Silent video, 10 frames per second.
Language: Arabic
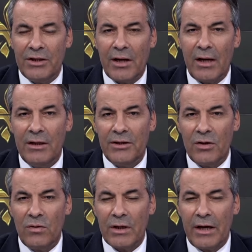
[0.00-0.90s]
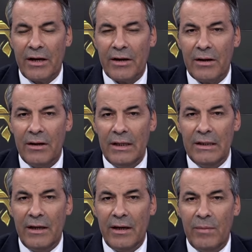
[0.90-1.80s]
ولا ترقى لان تكون قرار
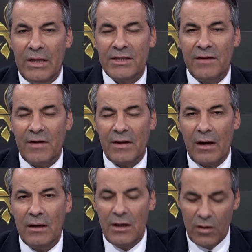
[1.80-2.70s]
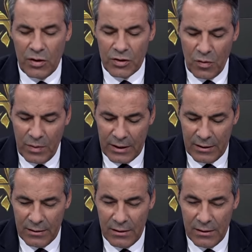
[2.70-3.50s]
اداري بالاستفاده دوك نجاوبك